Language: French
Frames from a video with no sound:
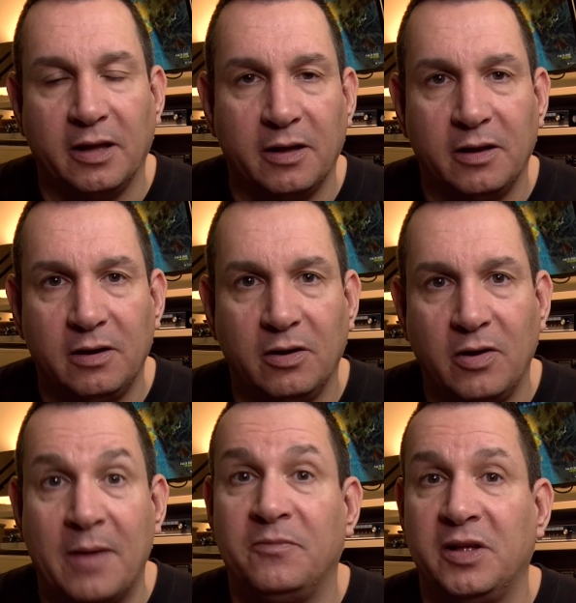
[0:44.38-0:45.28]
euh, le,
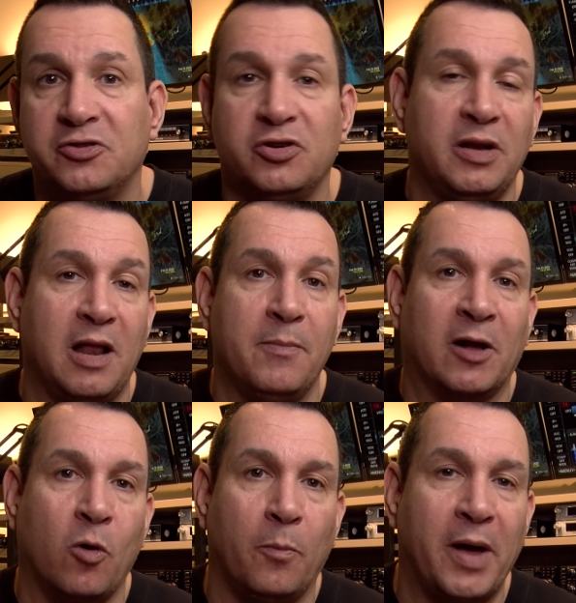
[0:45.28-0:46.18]
le, elle
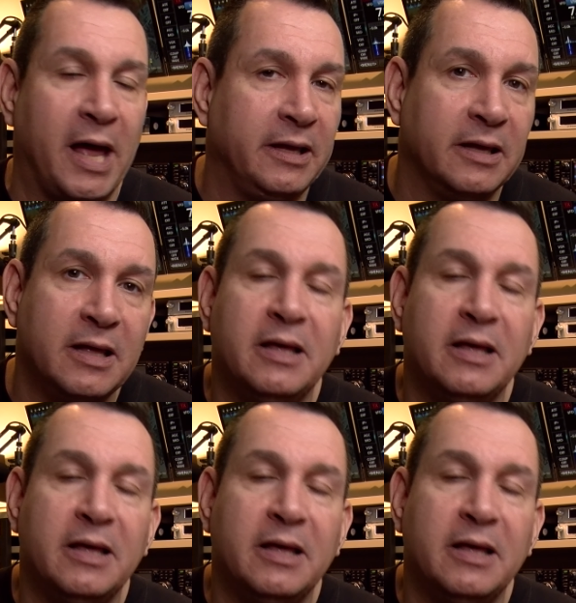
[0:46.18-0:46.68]
m'accompagne.